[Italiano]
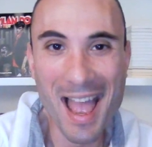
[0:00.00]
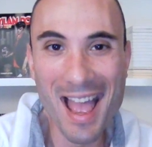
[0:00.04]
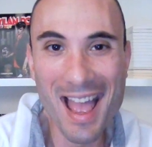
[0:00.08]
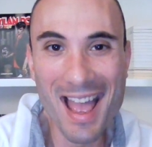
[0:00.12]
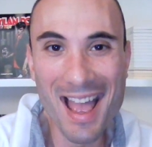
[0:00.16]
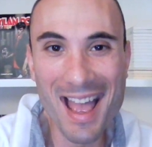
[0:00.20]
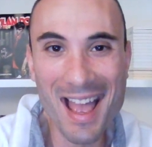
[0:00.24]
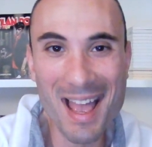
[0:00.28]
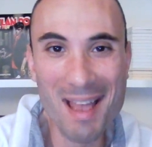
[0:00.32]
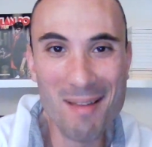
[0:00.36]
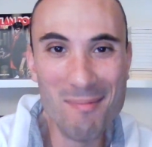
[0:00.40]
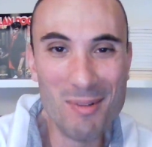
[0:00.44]

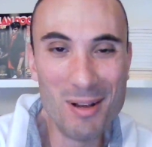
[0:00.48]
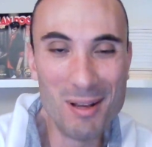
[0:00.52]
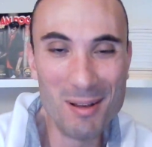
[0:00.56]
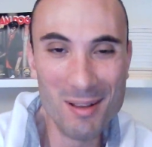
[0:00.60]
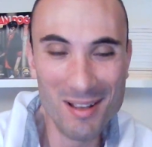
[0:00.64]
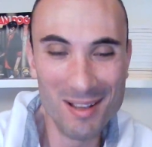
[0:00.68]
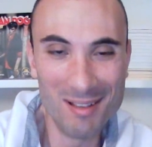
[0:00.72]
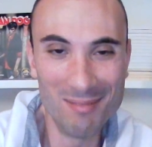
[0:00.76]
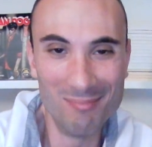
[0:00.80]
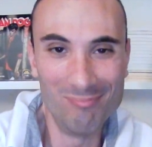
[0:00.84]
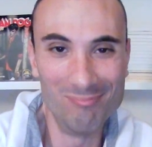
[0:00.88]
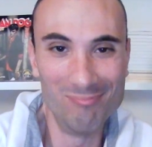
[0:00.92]

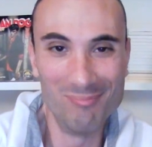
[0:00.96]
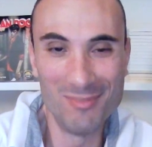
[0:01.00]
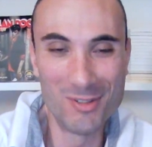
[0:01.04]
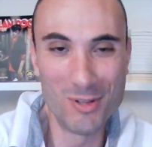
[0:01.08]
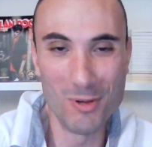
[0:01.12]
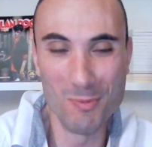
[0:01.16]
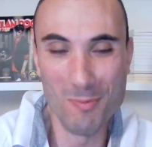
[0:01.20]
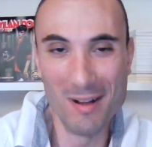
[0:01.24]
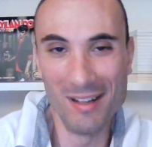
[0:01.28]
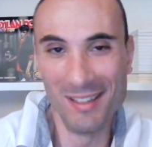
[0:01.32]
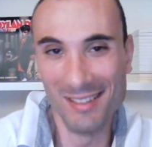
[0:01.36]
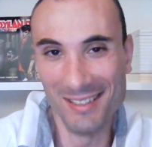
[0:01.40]
è,
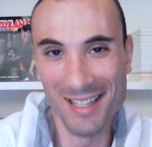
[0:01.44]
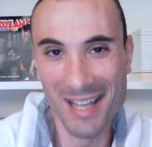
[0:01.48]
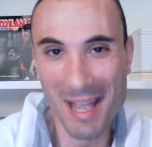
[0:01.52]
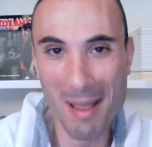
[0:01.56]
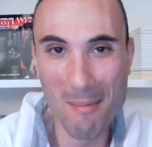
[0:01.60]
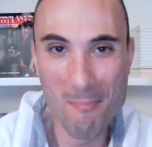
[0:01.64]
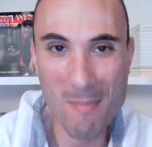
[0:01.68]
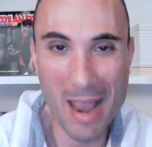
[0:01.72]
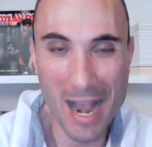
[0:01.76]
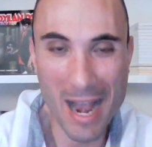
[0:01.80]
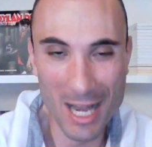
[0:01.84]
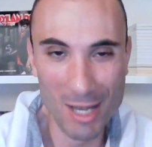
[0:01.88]
insomma è
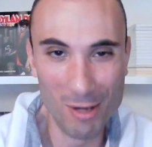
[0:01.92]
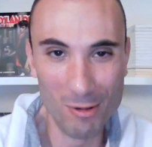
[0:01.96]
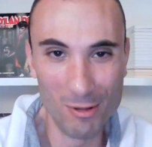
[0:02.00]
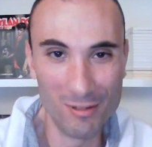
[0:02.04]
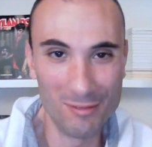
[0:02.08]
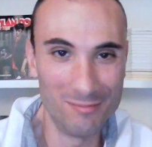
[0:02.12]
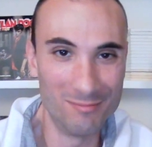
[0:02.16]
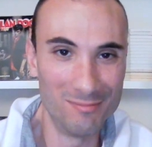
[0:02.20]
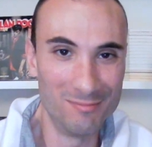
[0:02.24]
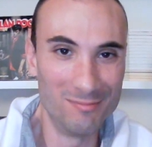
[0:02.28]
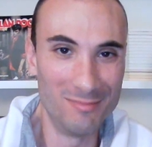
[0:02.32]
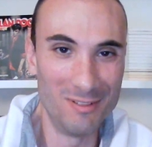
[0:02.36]

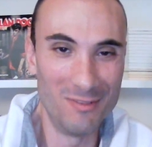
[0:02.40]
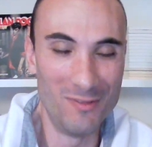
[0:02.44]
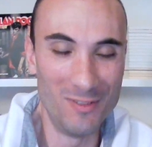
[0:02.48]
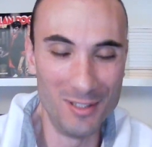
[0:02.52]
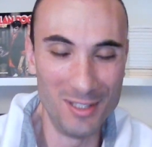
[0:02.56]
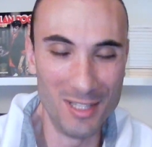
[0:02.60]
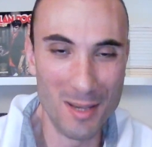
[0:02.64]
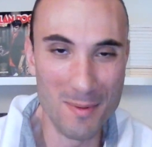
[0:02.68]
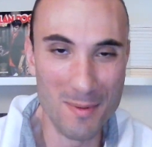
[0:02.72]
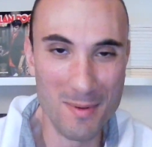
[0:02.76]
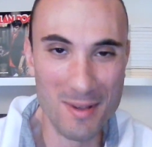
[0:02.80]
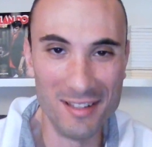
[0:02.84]
meglio
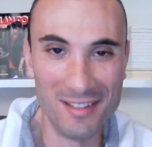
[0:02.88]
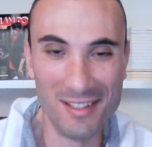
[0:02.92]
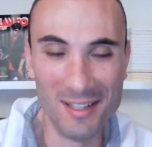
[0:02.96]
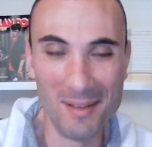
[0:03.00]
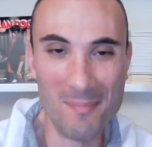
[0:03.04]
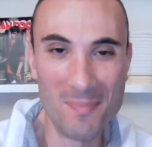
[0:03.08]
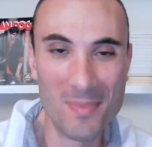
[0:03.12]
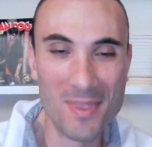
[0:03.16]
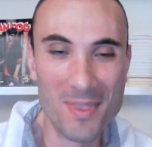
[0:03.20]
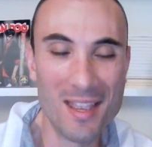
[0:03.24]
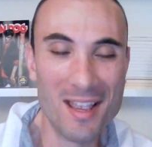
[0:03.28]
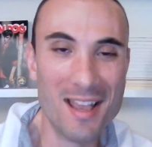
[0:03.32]
effettivamente